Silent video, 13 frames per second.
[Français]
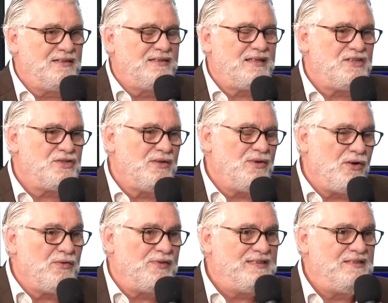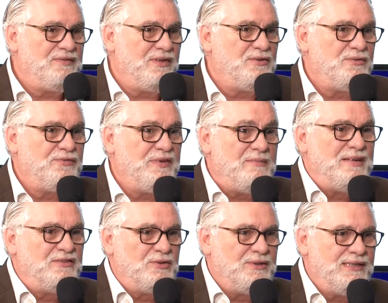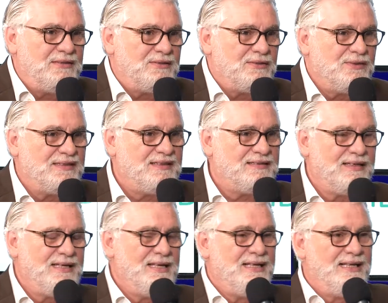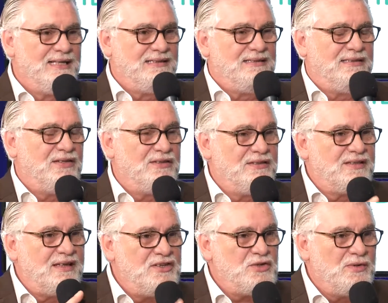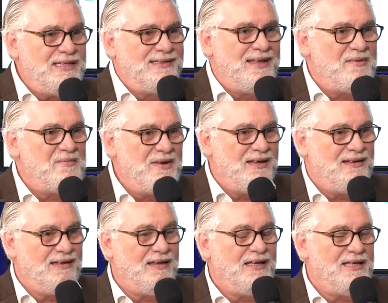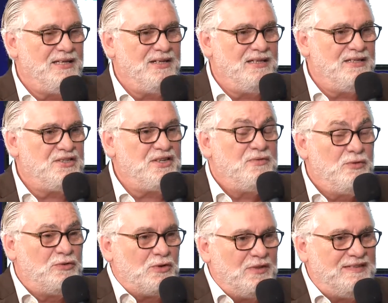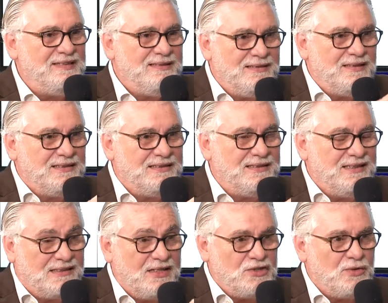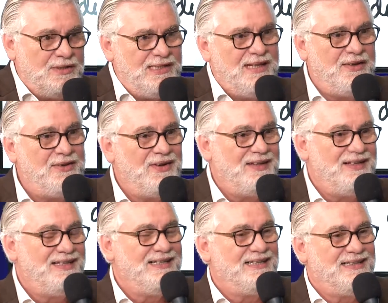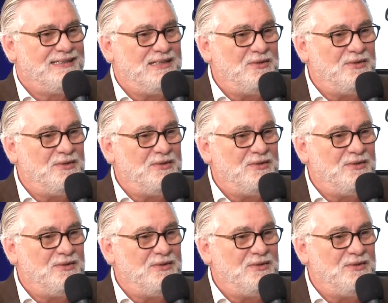très. Alors festival du film insolite, je crois. Oui, ça. absolument. C'est un très joli thème euh, et, j'ai vu sur le site qui est très joli d'ailleurs. Merci. Qui a